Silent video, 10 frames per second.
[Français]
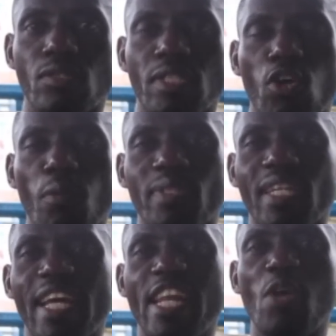C'est comme si
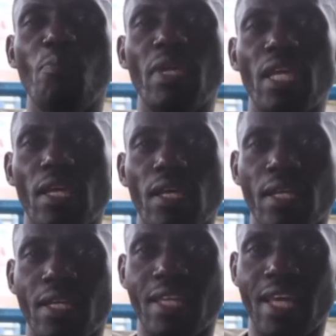l'ennemi
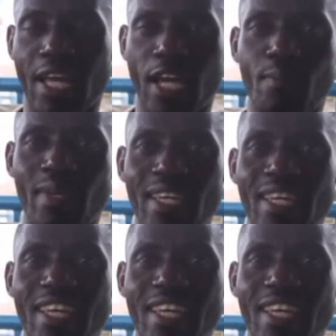Kagame